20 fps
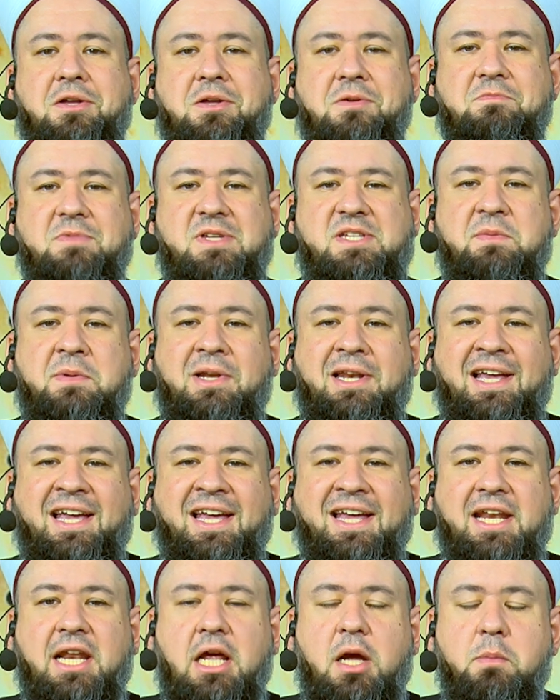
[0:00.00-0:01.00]
بسم الله
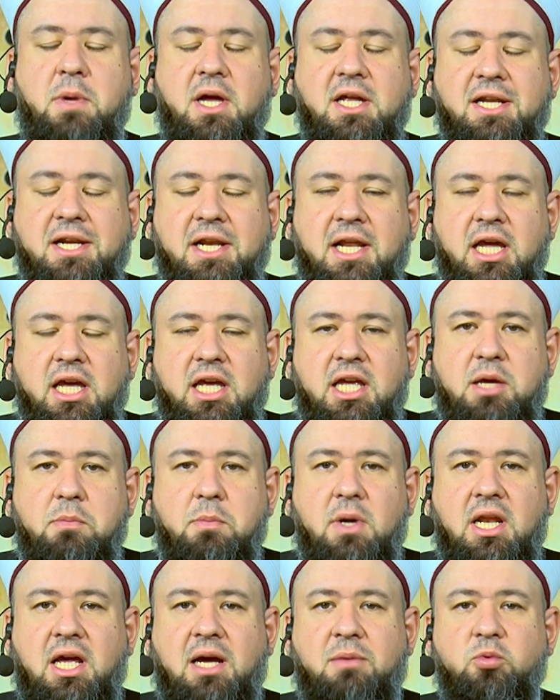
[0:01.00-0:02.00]
الرحمن الرحيم
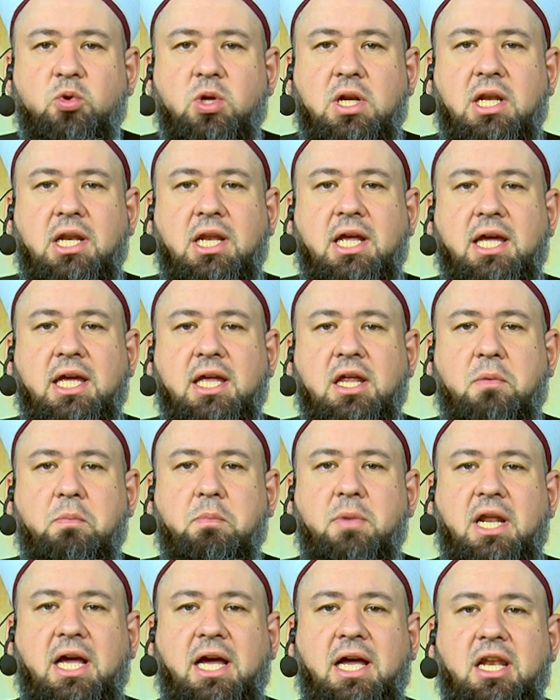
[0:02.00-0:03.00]
الحمد لله رب
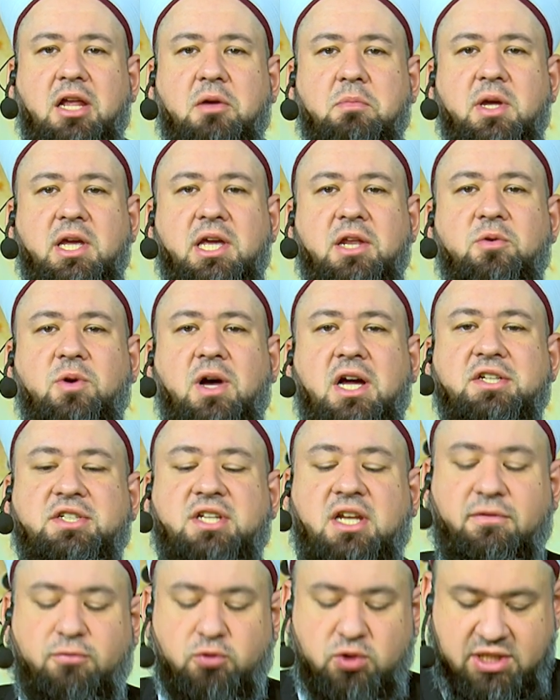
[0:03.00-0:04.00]
العالمين
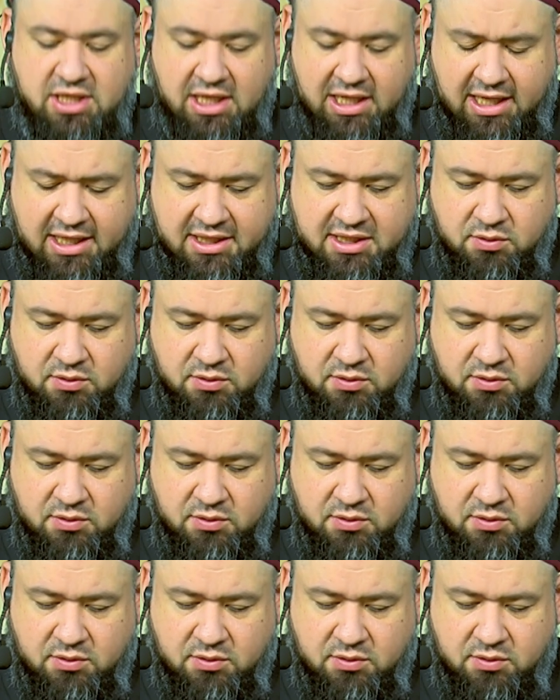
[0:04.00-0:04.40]
واشرف الصلاه